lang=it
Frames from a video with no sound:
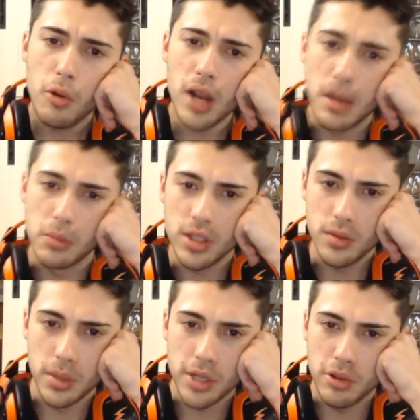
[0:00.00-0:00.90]
Qual è il
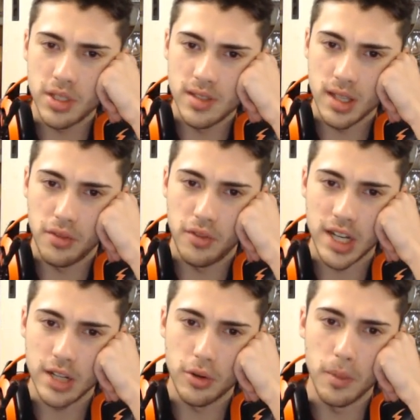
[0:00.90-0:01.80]
motivo per cui ho iniziato a
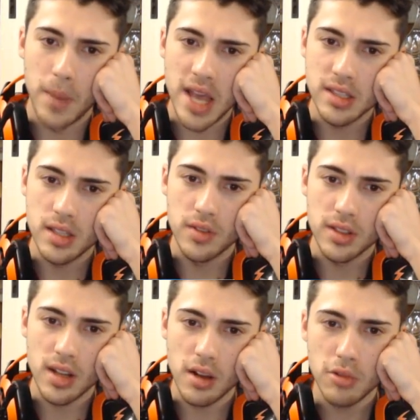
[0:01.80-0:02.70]
fare il competitive?
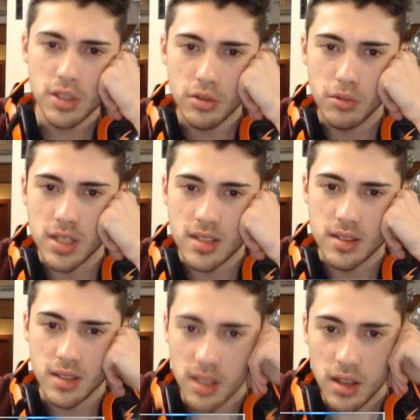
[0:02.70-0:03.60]
Tra questo
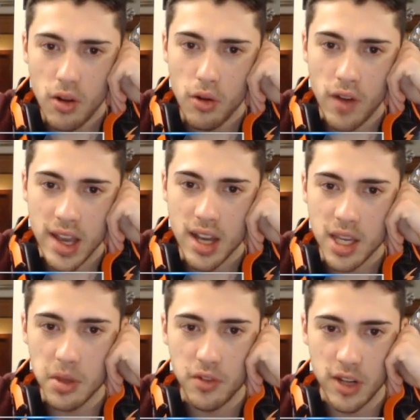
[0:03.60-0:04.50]
questi lo fai
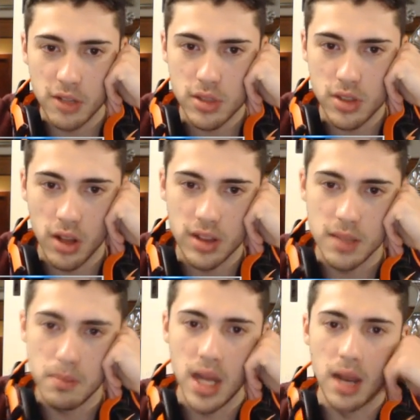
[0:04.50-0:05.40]
anche per fare due
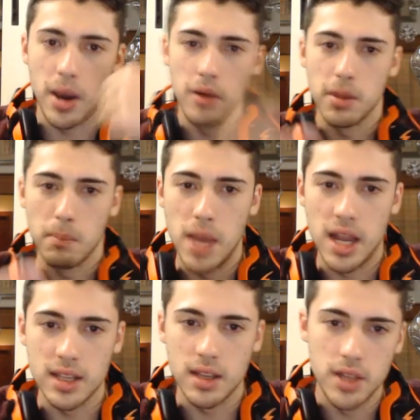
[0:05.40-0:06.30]
soldi? Bella power,
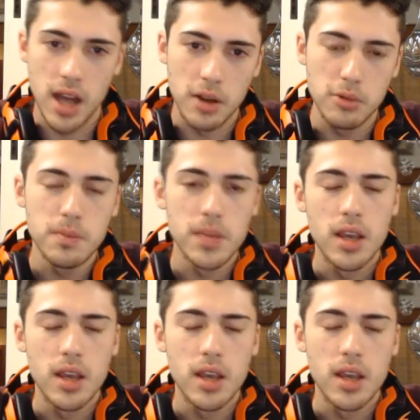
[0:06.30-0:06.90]
bella Davilagu.